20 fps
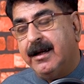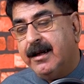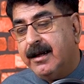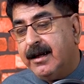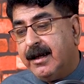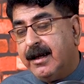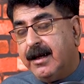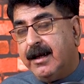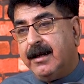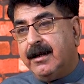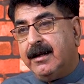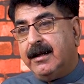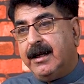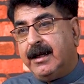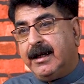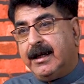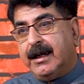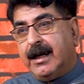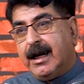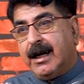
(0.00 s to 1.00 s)
है
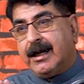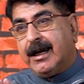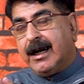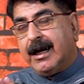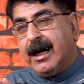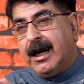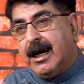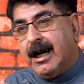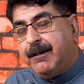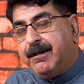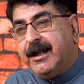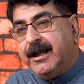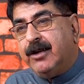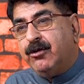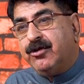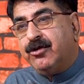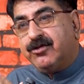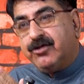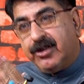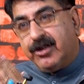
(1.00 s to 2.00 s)
लेकिन अगर आपने
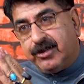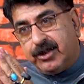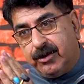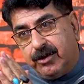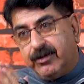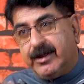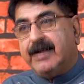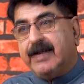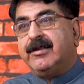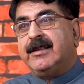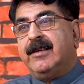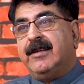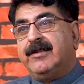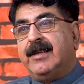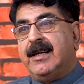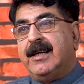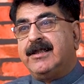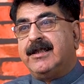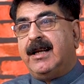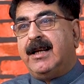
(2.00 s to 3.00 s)
उसको सीक्वेंस के
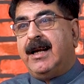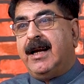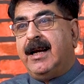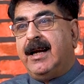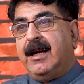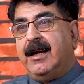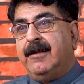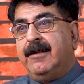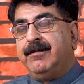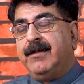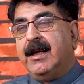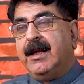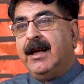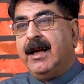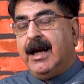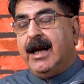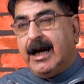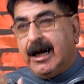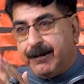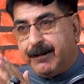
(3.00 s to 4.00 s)
साथ चलाया
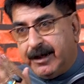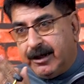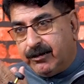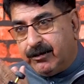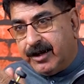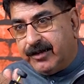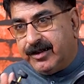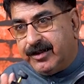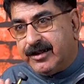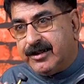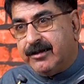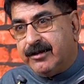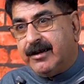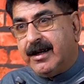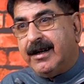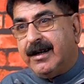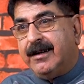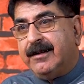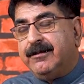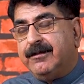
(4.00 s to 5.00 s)
आपने वन सिक्सटी
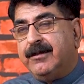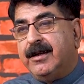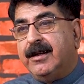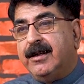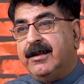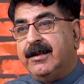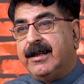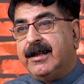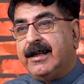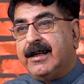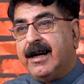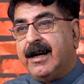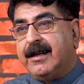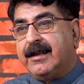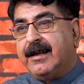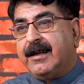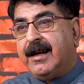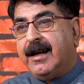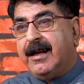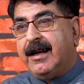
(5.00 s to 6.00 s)
वन
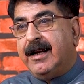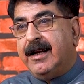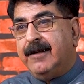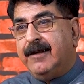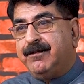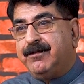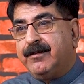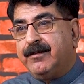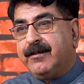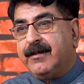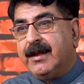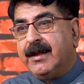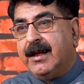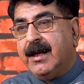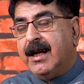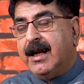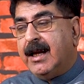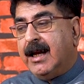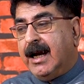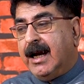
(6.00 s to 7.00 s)
रिकॉर्ड कराए
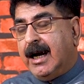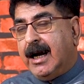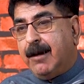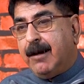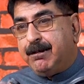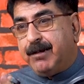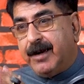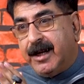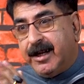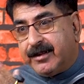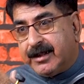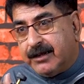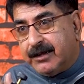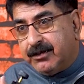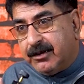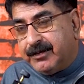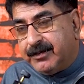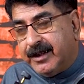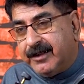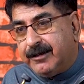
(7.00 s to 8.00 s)
आप प्लेस
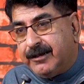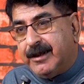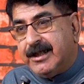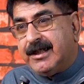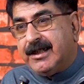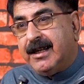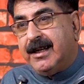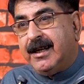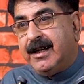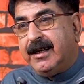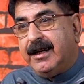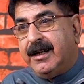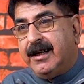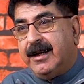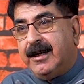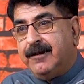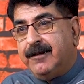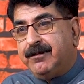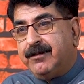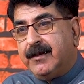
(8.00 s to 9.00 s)
ऑफ ऑफेंस पे चले
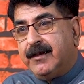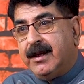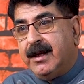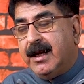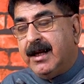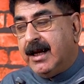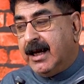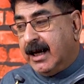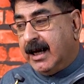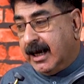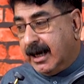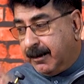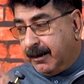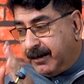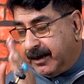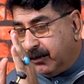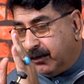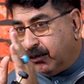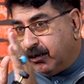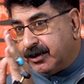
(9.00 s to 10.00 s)
गए
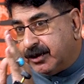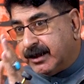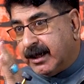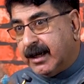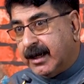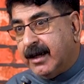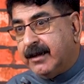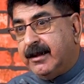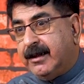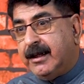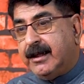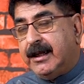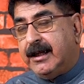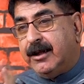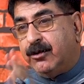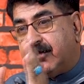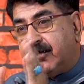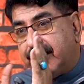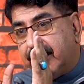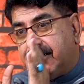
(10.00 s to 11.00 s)
आपने वो जगह
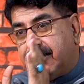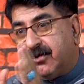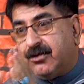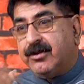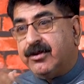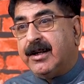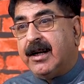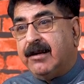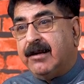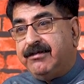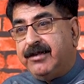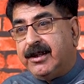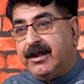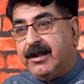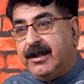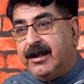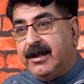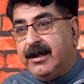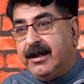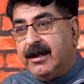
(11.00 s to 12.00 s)
देखी उसकी फ़ोटोग्राफी
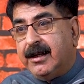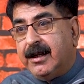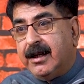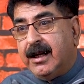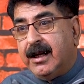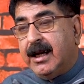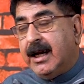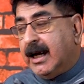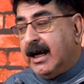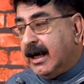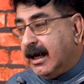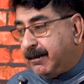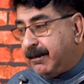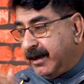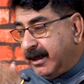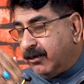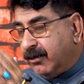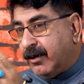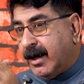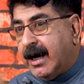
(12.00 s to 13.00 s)
की
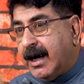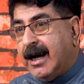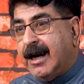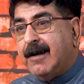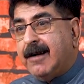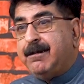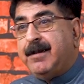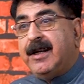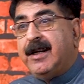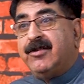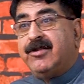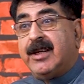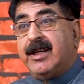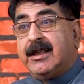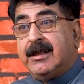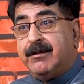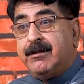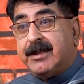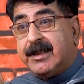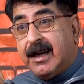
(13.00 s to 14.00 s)
आपने वहाँ पे
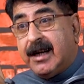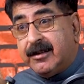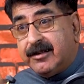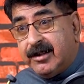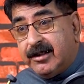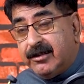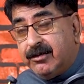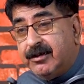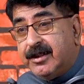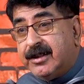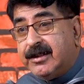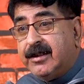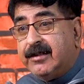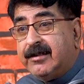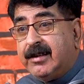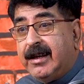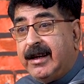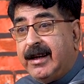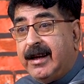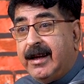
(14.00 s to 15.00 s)
सकमटांसिस
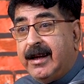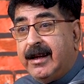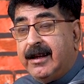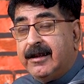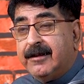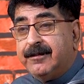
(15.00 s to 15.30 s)
विटनेस लिए